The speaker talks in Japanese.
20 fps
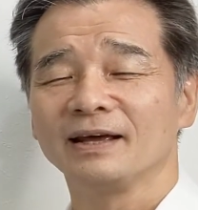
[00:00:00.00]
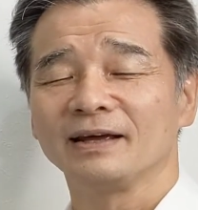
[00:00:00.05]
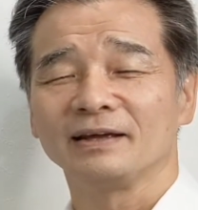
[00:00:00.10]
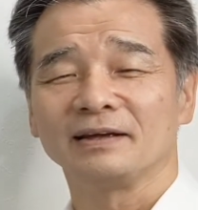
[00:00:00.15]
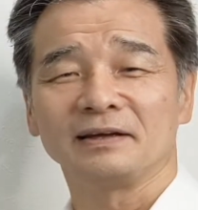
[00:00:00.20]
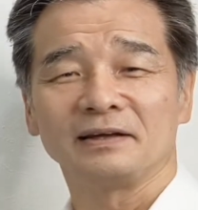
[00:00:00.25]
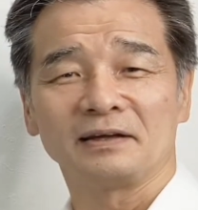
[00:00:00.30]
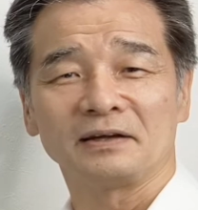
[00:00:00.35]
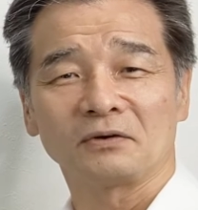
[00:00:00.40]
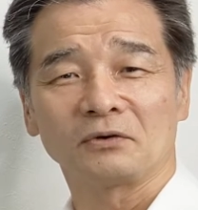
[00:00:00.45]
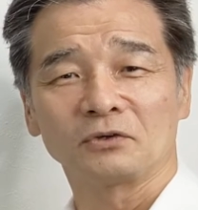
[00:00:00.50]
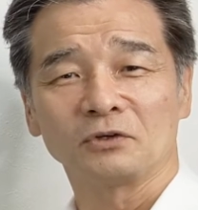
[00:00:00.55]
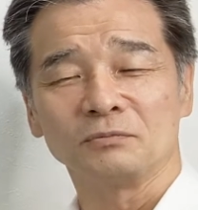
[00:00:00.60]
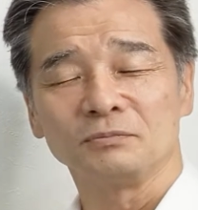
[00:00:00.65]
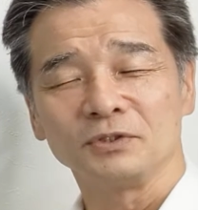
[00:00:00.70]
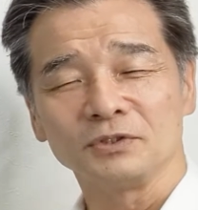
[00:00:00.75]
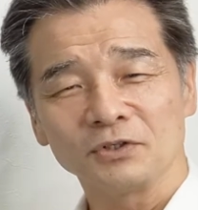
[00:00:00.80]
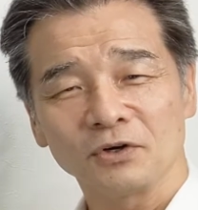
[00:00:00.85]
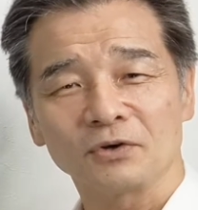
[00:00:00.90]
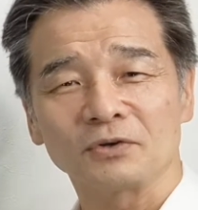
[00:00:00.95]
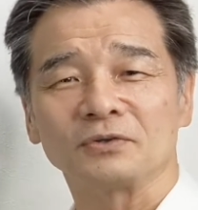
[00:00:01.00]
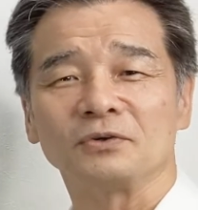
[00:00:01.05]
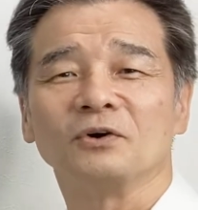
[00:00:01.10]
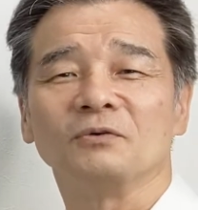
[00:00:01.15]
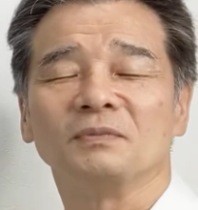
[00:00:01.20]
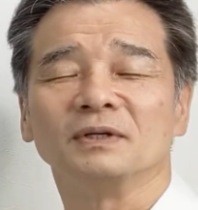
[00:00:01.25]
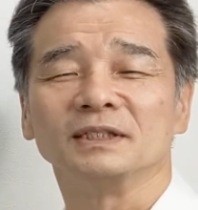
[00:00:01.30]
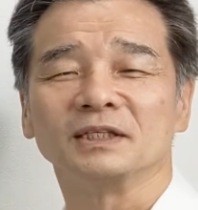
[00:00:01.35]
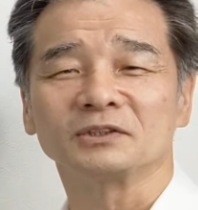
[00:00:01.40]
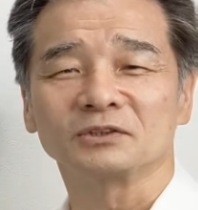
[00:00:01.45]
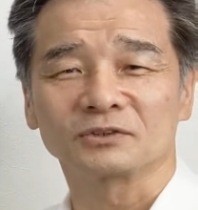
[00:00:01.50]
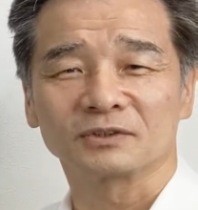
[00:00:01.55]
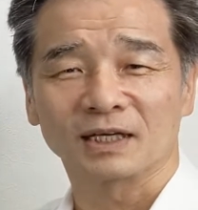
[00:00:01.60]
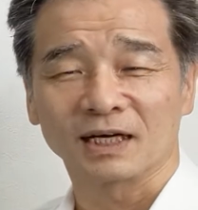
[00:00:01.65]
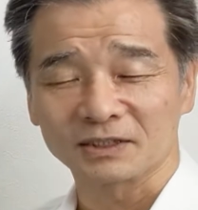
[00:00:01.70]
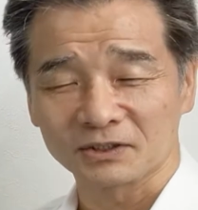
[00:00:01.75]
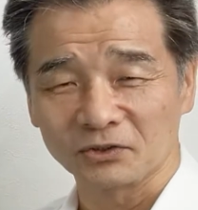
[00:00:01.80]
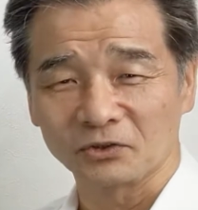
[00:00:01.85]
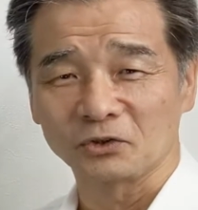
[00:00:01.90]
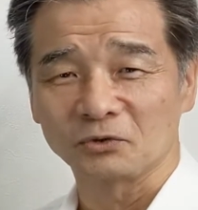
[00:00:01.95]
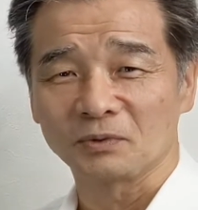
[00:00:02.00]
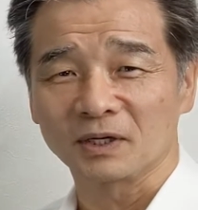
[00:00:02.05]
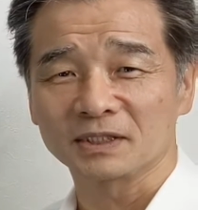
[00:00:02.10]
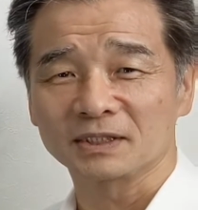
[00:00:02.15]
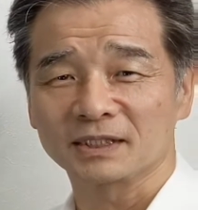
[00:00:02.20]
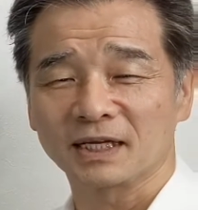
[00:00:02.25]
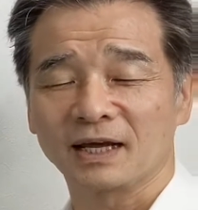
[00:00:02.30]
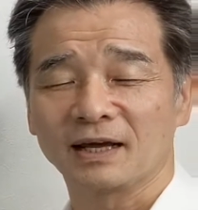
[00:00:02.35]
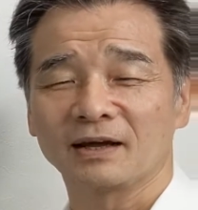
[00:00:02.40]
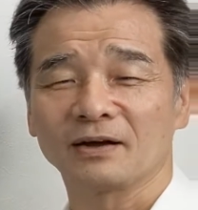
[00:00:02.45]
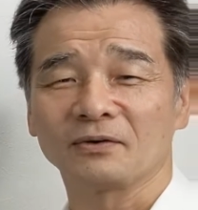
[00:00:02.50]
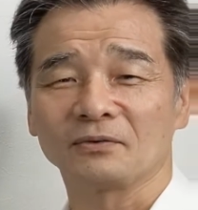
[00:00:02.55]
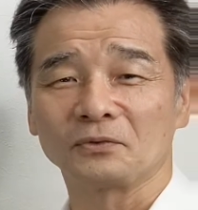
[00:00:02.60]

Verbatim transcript: えー、このブニョールの方までちょっと足を伸ばして